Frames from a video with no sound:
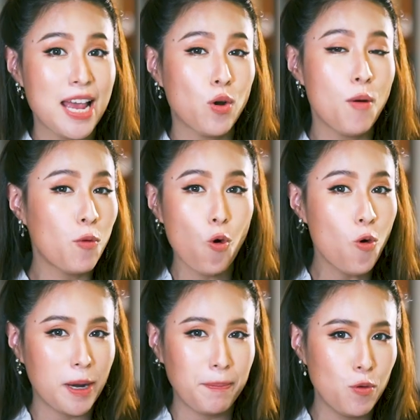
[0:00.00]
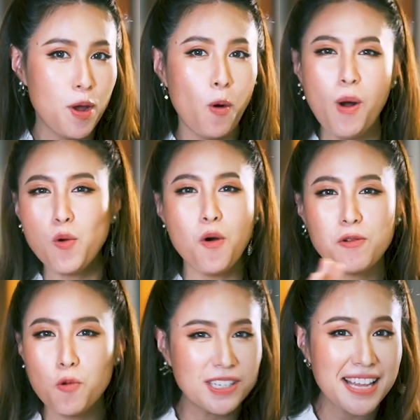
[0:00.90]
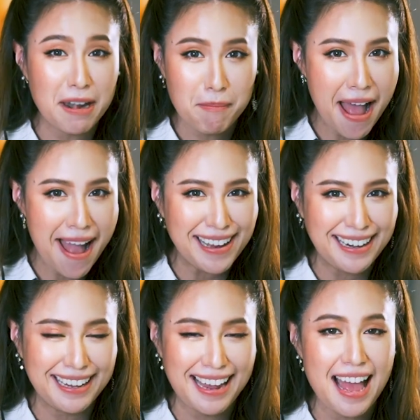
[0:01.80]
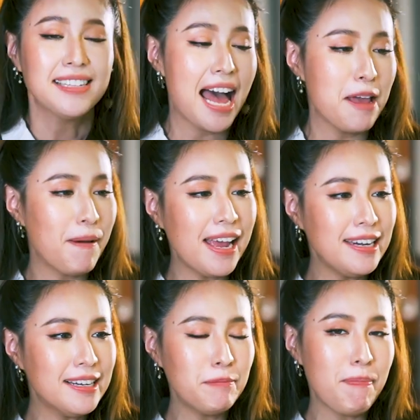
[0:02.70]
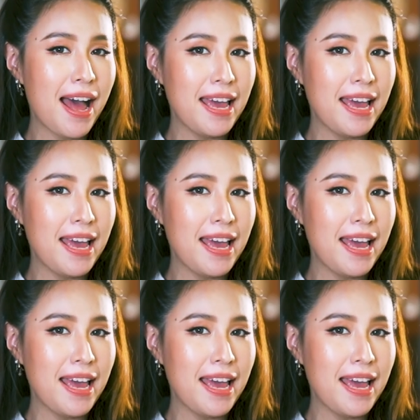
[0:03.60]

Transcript: ใช้ควบคู่กันไปด้วยเพราะว่ากลัวสั่นมากอะไรอย่างเงี้ยถ่ายไปเดินไป